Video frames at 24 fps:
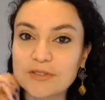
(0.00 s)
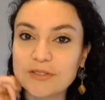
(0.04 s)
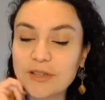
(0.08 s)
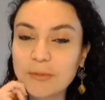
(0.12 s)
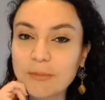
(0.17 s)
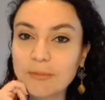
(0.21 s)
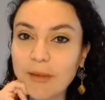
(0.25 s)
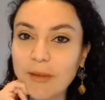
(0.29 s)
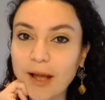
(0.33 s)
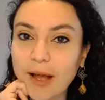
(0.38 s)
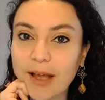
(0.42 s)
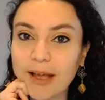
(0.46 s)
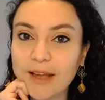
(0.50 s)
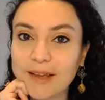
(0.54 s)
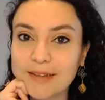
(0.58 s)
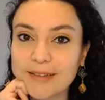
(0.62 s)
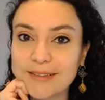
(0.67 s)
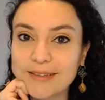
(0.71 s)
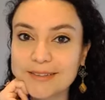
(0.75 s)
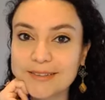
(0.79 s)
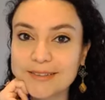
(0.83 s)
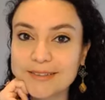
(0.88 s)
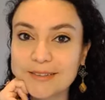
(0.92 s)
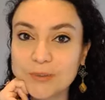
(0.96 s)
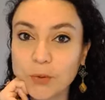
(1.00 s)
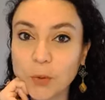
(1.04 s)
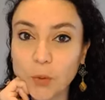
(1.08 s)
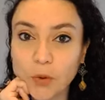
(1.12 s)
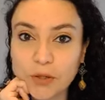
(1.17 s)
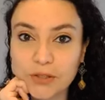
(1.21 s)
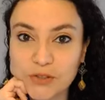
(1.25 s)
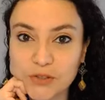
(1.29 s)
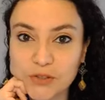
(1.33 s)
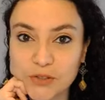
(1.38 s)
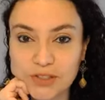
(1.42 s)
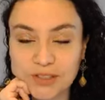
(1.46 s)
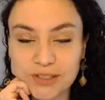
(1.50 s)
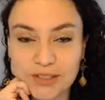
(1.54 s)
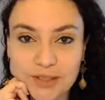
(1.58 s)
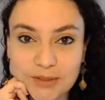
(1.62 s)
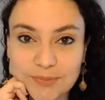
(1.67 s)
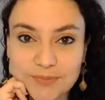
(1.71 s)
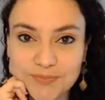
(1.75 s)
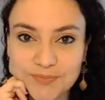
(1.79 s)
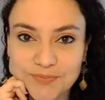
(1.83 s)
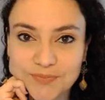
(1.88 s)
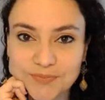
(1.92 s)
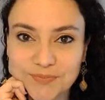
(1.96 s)
ser mais
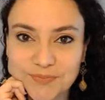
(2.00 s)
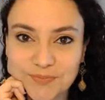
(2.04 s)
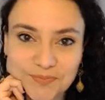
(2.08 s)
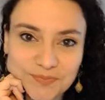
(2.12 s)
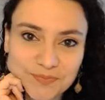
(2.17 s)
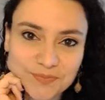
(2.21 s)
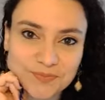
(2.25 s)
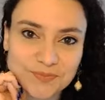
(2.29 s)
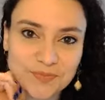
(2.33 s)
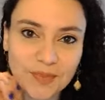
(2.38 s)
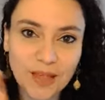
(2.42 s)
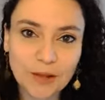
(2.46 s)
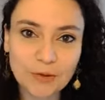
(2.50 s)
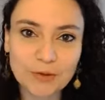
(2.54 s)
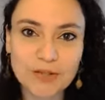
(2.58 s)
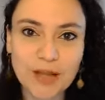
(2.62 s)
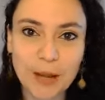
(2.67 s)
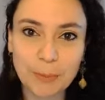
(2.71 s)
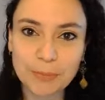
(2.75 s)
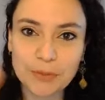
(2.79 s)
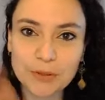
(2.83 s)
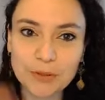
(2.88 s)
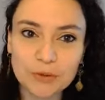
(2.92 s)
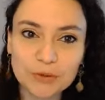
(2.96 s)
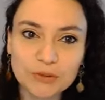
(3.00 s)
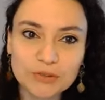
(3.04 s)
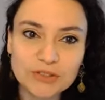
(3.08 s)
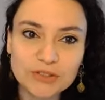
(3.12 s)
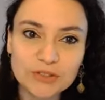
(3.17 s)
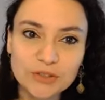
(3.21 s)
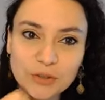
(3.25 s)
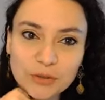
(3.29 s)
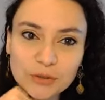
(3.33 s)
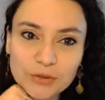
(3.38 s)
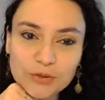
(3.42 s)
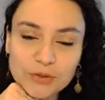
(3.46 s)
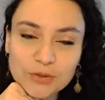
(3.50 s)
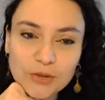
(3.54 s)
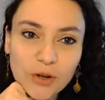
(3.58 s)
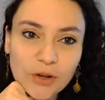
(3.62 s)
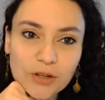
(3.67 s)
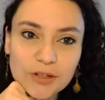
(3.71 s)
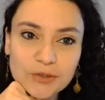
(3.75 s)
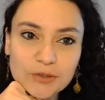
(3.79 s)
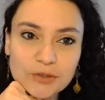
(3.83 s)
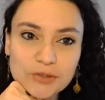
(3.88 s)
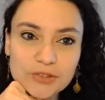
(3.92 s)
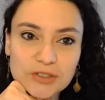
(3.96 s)
curtinha. Os capítulos
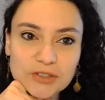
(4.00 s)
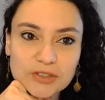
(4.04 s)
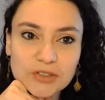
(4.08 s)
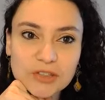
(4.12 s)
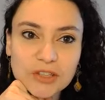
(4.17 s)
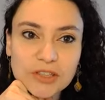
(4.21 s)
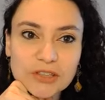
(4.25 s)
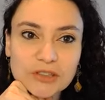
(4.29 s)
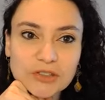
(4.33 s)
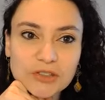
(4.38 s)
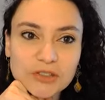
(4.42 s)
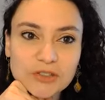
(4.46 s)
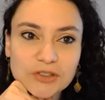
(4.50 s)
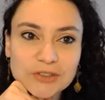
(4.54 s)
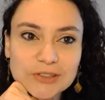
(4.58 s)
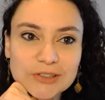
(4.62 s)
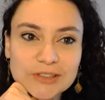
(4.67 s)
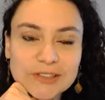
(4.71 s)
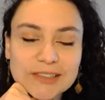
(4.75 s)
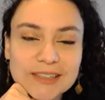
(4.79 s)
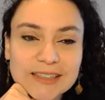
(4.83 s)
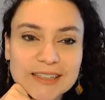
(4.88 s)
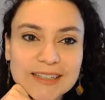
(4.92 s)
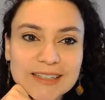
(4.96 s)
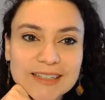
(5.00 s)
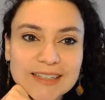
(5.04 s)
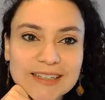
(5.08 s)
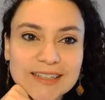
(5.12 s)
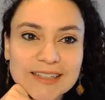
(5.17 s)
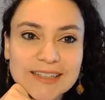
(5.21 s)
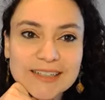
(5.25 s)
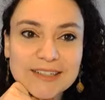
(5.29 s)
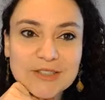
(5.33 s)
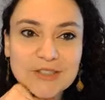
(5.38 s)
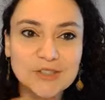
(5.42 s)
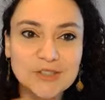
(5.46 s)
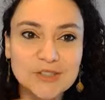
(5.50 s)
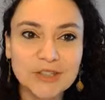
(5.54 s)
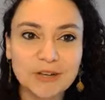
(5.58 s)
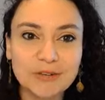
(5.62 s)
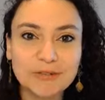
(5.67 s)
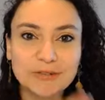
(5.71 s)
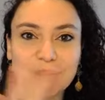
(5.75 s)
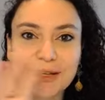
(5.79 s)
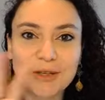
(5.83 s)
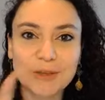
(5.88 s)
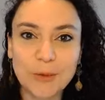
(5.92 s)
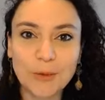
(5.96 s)
introdutórios a gente
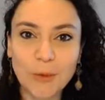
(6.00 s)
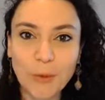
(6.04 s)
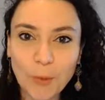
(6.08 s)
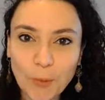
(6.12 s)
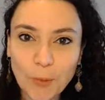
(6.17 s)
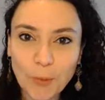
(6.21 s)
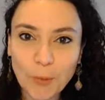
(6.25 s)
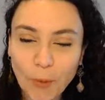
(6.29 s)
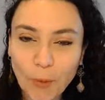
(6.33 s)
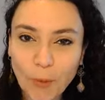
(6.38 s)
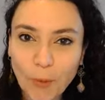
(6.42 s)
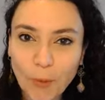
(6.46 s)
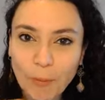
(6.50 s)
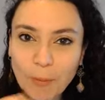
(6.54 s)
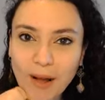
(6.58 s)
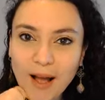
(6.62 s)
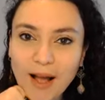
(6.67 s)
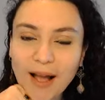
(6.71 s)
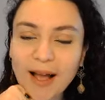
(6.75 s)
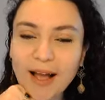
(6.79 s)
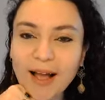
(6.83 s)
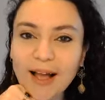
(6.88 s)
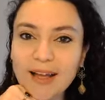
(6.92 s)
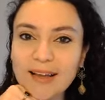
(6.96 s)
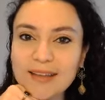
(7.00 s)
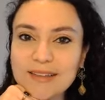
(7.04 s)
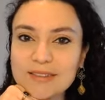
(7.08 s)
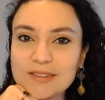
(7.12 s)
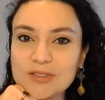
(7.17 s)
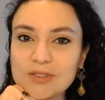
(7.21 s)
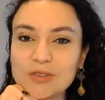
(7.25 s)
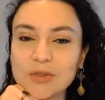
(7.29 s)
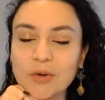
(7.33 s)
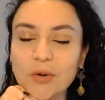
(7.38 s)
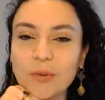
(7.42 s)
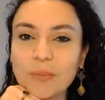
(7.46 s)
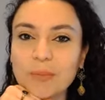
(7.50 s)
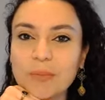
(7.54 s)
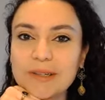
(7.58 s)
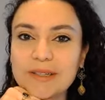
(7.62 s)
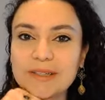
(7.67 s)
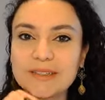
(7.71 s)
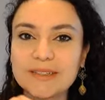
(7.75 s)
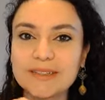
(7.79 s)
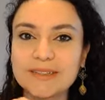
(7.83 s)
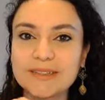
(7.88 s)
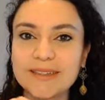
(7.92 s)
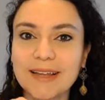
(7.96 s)
já falou um pouco mais
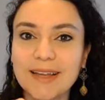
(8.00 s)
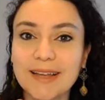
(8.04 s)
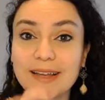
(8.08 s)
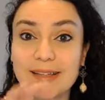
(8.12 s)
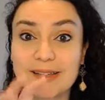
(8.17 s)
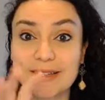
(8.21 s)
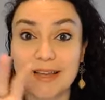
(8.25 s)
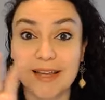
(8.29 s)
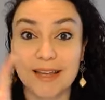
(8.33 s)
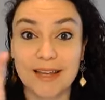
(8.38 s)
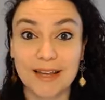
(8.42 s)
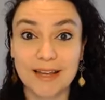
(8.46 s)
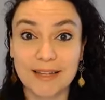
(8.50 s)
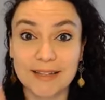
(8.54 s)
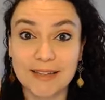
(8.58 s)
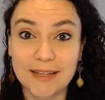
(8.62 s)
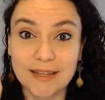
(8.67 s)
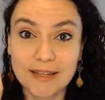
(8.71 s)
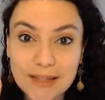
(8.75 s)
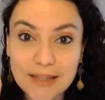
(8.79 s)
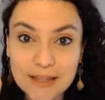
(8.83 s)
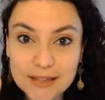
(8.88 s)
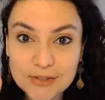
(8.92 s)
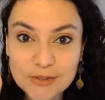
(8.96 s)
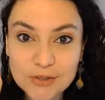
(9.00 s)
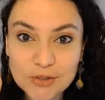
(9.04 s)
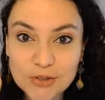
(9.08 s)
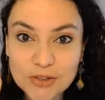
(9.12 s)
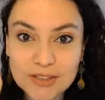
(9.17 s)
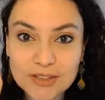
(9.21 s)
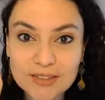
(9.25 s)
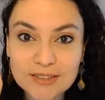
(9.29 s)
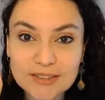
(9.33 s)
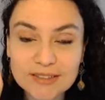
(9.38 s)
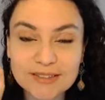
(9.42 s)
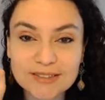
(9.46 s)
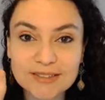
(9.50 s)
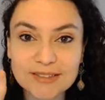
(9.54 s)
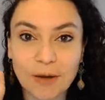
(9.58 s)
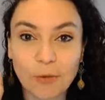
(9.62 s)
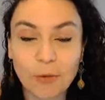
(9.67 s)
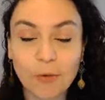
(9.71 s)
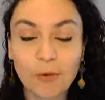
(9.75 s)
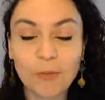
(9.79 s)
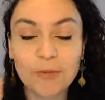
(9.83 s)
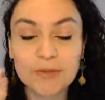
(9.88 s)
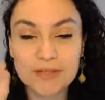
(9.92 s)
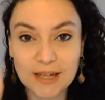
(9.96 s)
sobre né, as características,
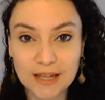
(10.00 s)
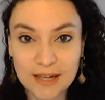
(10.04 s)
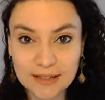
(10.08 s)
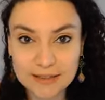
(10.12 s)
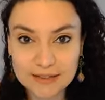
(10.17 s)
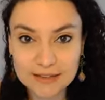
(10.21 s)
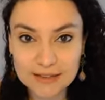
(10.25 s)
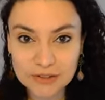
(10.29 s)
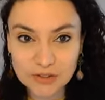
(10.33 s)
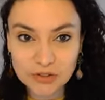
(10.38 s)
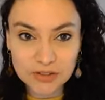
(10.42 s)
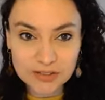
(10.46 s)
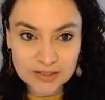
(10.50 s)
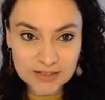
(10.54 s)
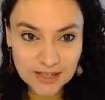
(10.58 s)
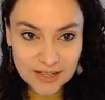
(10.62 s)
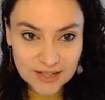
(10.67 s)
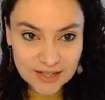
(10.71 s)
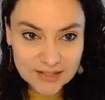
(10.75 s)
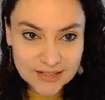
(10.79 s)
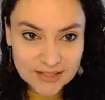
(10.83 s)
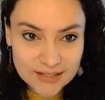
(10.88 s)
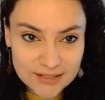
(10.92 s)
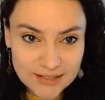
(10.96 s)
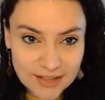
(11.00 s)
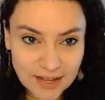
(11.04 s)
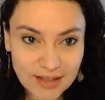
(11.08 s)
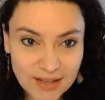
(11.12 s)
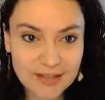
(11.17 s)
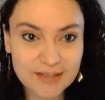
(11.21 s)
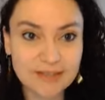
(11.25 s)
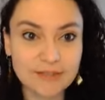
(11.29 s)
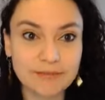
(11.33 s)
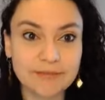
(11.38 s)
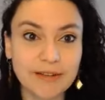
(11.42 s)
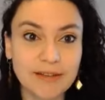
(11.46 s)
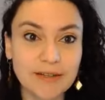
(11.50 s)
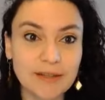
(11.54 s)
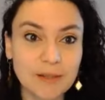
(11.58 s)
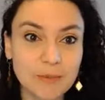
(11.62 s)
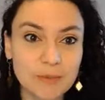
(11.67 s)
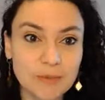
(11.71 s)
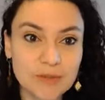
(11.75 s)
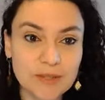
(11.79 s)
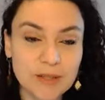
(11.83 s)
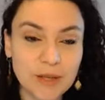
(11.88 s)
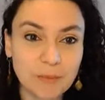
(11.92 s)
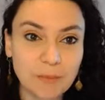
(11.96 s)
algumas características da resistência.
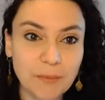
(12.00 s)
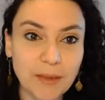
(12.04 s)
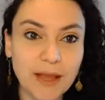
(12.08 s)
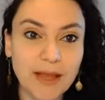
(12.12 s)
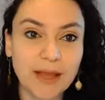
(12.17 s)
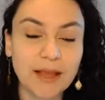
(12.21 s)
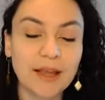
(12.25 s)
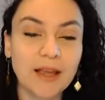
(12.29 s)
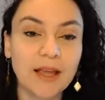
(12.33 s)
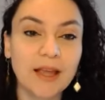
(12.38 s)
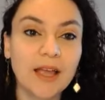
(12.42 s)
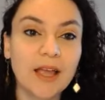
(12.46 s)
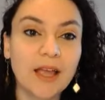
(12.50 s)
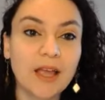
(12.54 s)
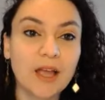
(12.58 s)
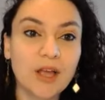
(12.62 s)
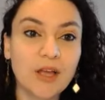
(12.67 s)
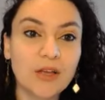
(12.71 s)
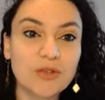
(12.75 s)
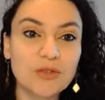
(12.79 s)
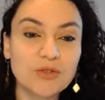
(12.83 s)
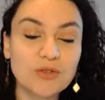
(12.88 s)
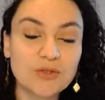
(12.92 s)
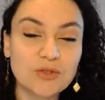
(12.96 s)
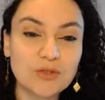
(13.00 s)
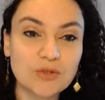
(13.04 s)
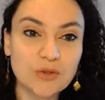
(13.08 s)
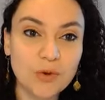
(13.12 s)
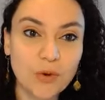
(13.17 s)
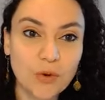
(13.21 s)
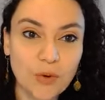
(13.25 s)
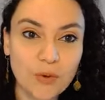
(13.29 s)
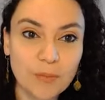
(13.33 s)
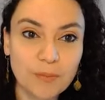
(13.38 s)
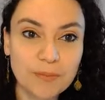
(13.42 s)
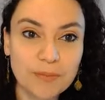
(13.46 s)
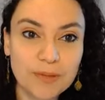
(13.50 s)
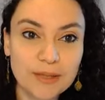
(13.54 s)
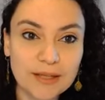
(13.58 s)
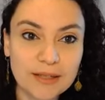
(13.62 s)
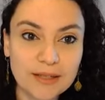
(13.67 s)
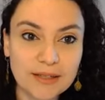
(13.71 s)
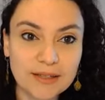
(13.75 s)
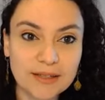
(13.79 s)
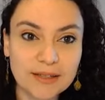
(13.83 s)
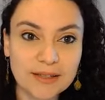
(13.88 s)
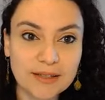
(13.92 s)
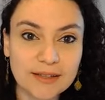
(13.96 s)
Falamos também
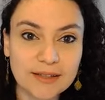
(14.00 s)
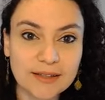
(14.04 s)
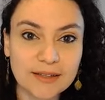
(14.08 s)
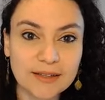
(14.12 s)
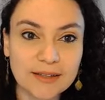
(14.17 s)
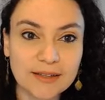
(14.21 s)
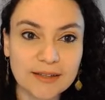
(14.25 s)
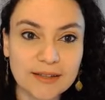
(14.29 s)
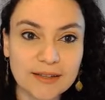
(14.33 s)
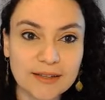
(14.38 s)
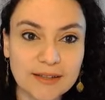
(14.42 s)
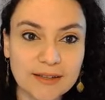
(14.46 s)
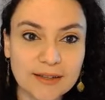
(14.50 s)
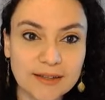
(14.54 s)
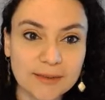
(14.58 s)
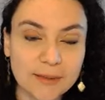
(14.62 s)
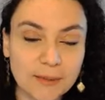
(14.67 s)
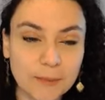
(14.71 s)
sobre é,